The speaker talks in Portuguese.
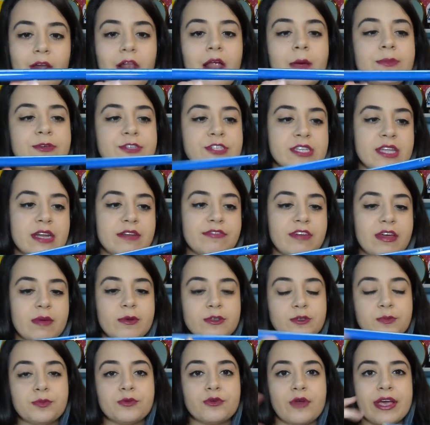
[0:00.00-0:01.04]
É um lápis escrever,
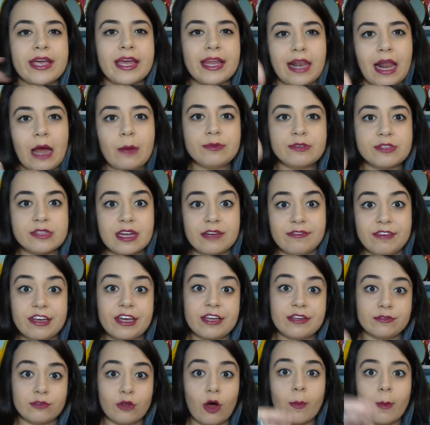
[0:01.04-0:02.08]
mas tipo, não é aquele lápis
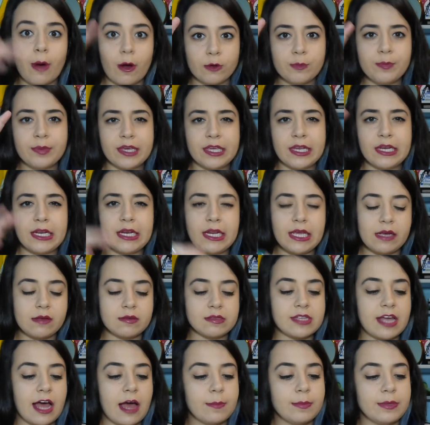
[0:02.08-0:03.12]
escrever normal
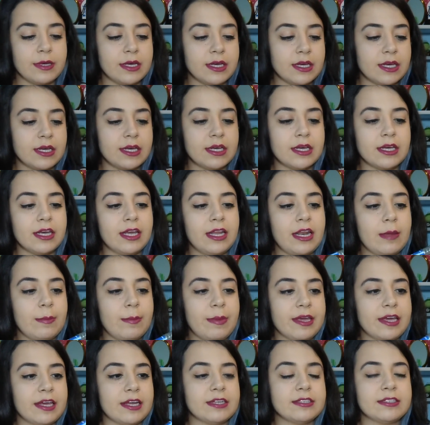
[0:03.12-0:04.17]
pequenininho, sabe? Ele é
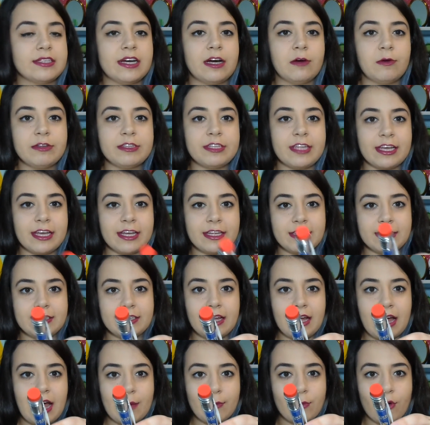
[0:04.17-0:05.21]
bem grandão e tem
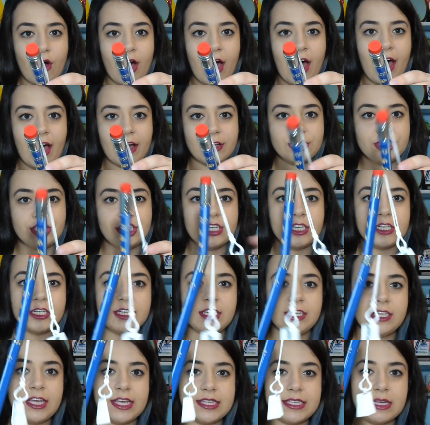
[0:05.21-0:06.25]
ainda a borracha
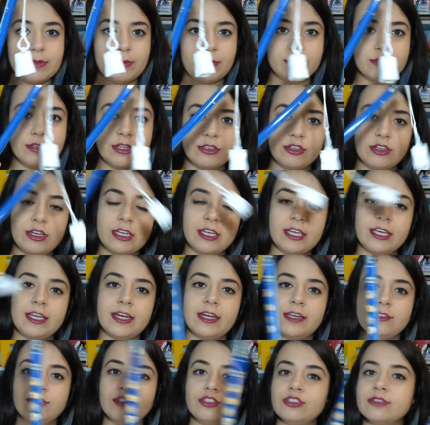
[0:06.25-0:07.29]
e esse apontador aqui
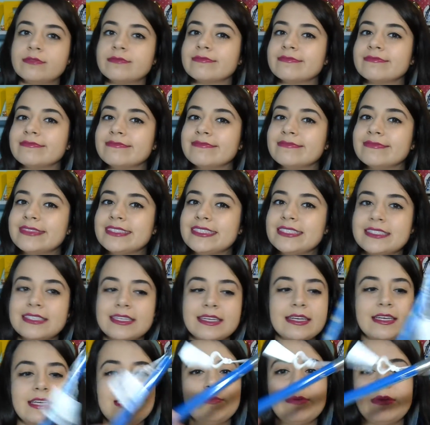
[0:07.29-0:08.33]
grande.
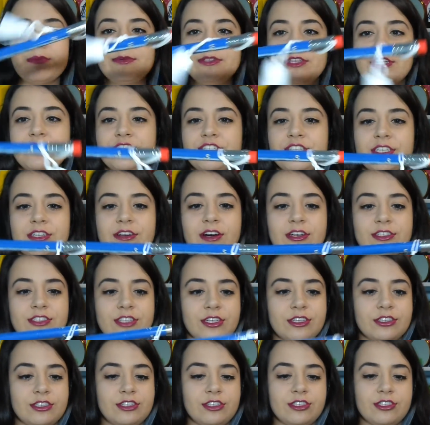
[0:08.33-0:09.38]
E bem bonitinho, ó,
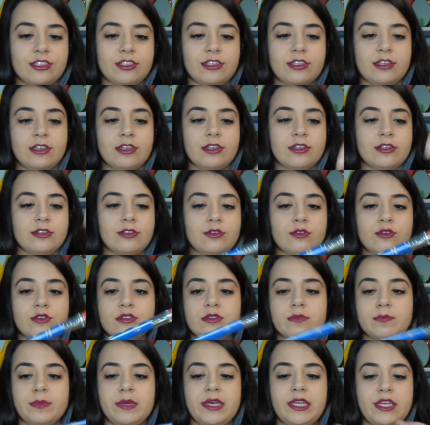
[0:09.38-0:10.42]
gente.
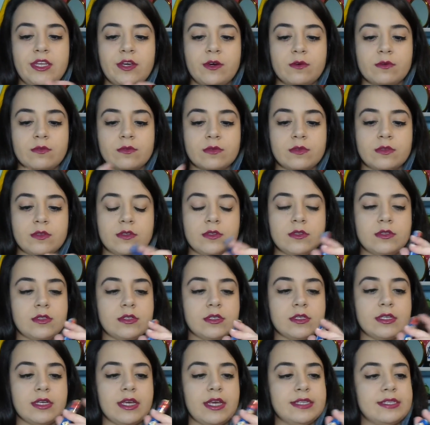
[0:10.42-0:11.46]
Dos
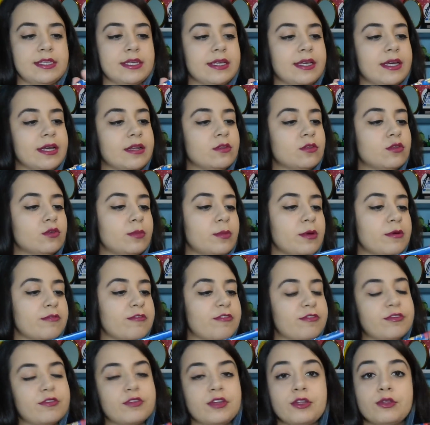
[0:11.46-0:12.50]
Minions. Esse aqui é do
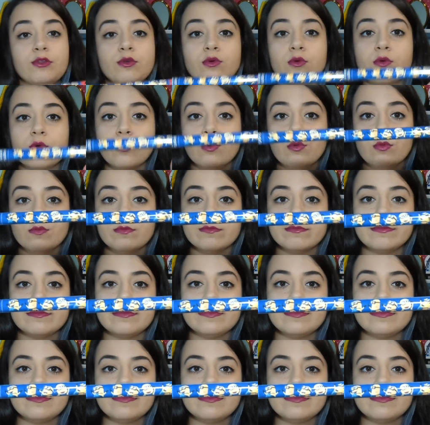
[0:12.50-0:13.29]
meu favorito 1.